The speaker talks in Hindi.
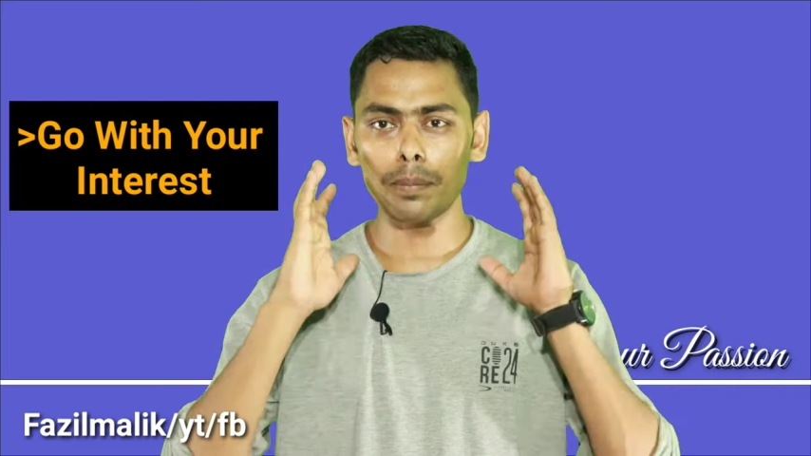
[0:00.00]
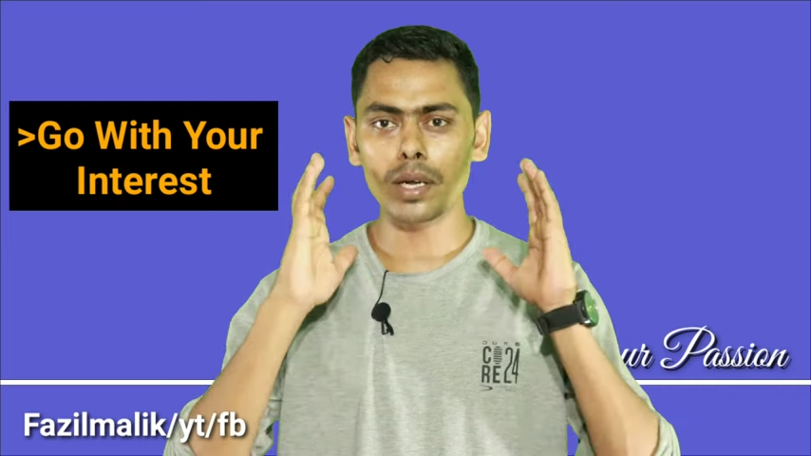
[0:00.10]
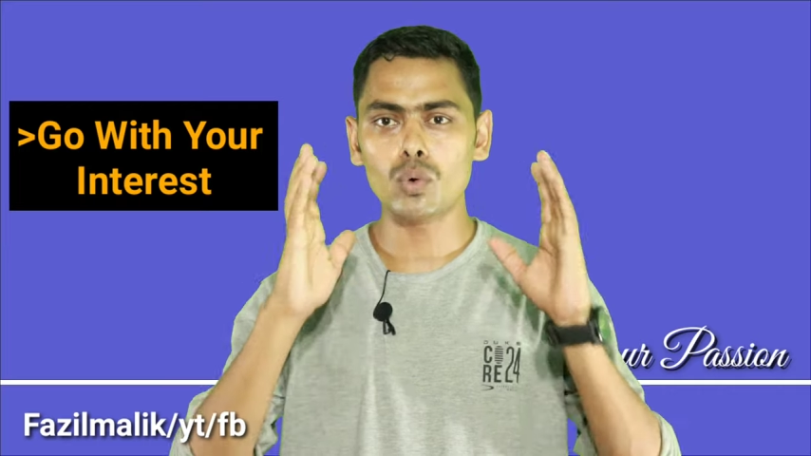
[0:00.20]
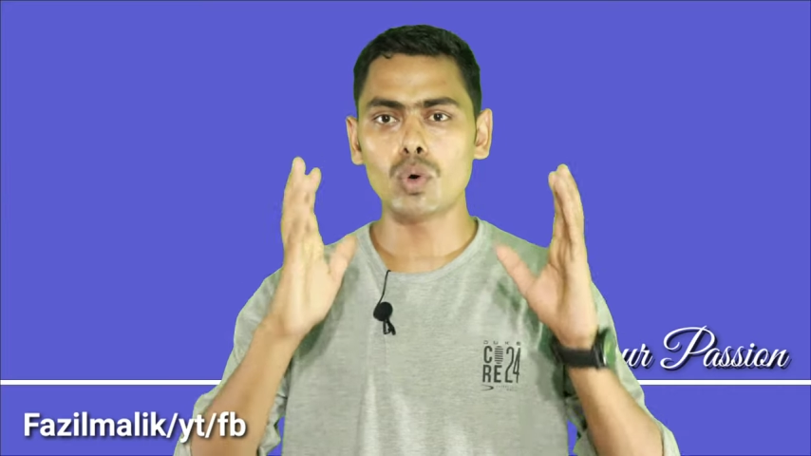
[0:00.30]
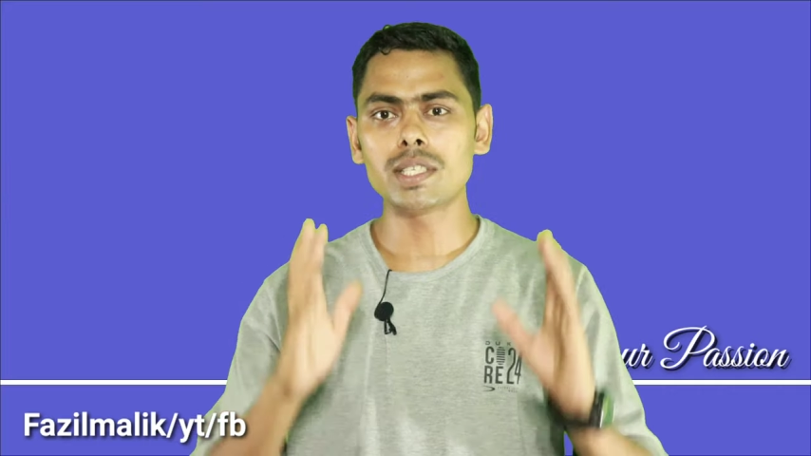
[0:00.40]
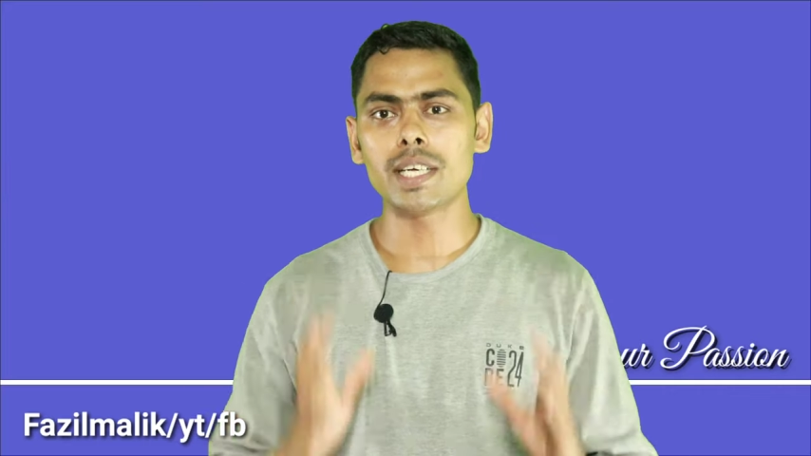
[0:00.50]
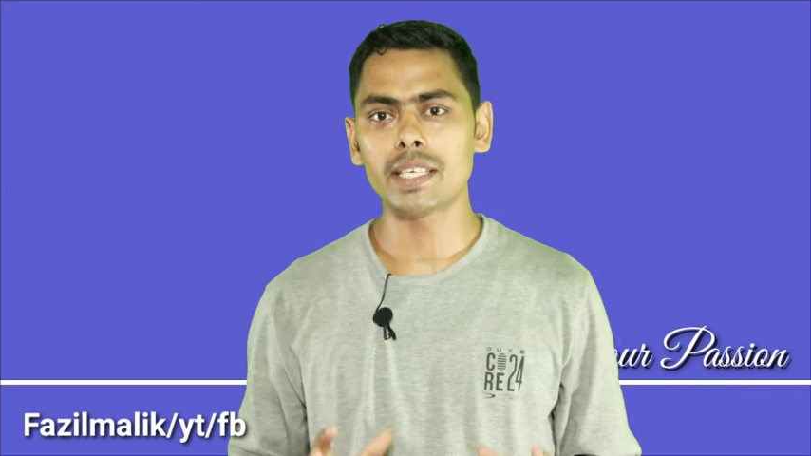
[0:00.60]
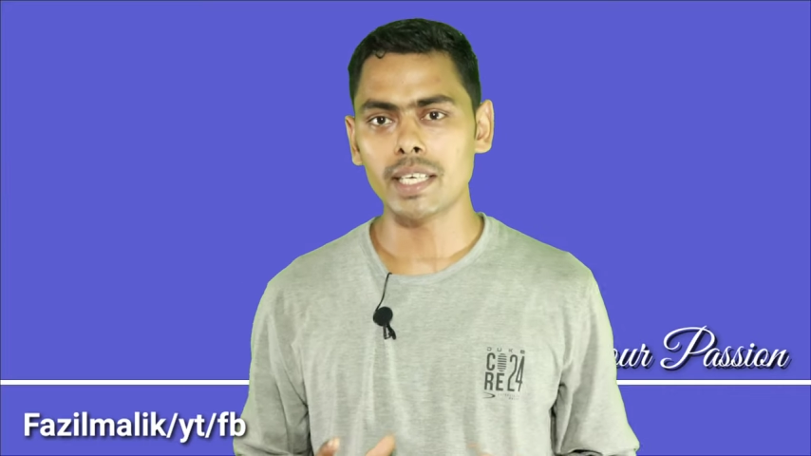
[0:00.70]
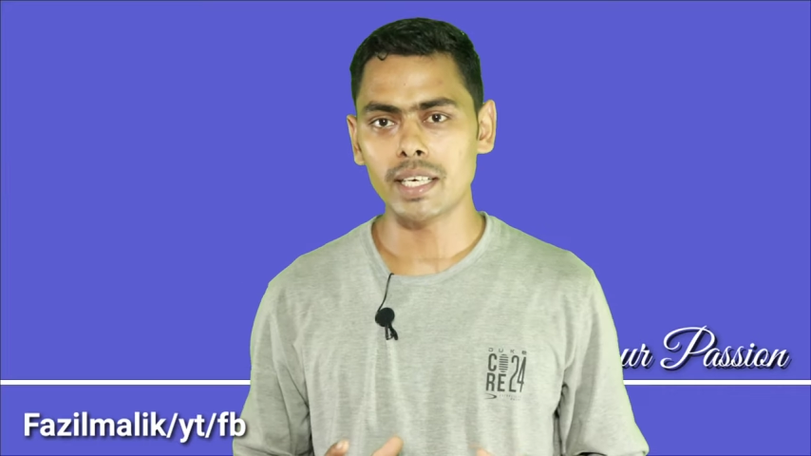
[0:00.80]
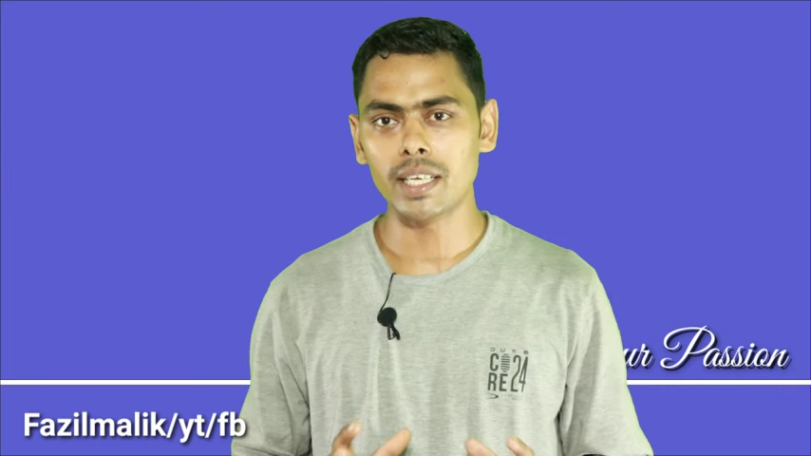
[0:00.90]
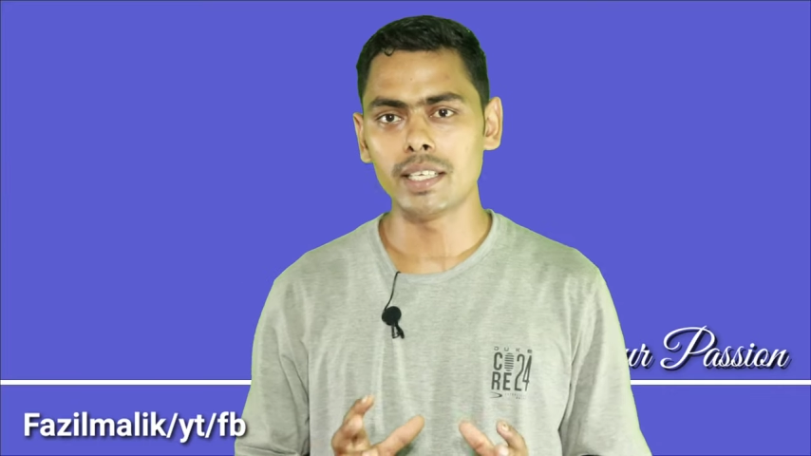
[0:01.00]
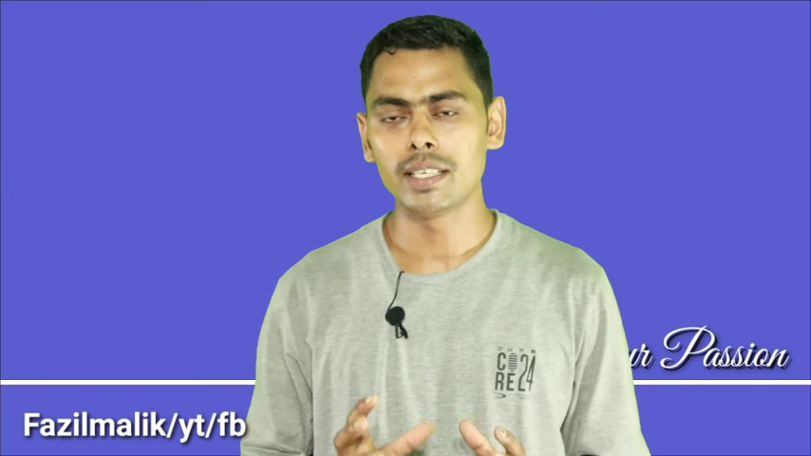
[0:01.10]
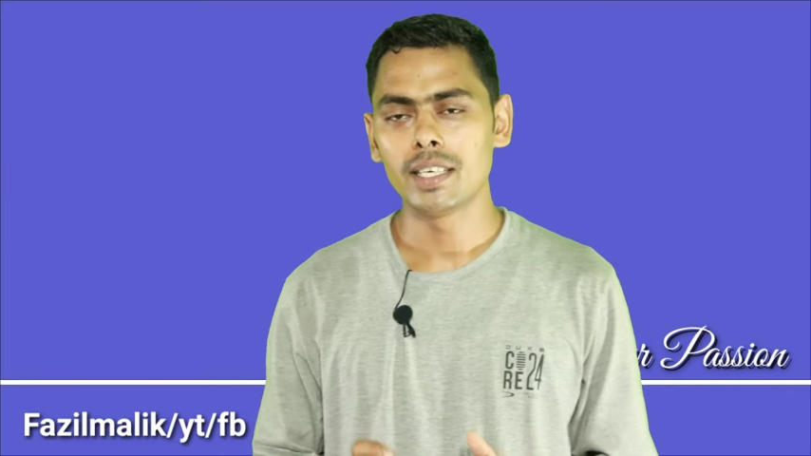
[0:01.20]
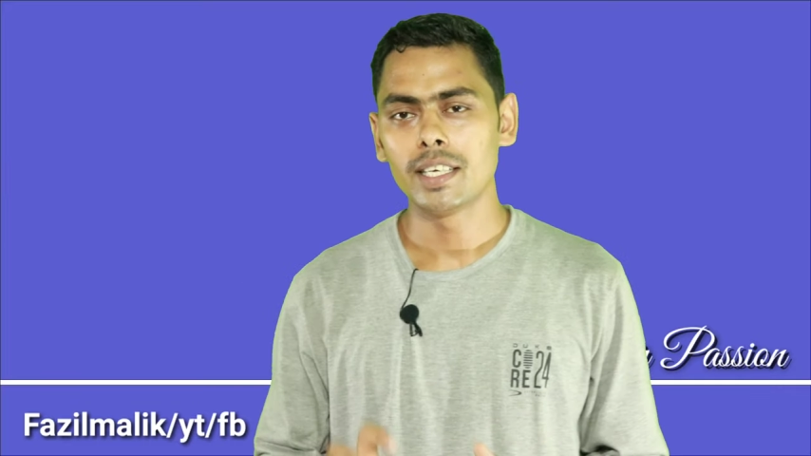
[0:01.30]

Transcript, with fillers: अपना गोल सेट करना है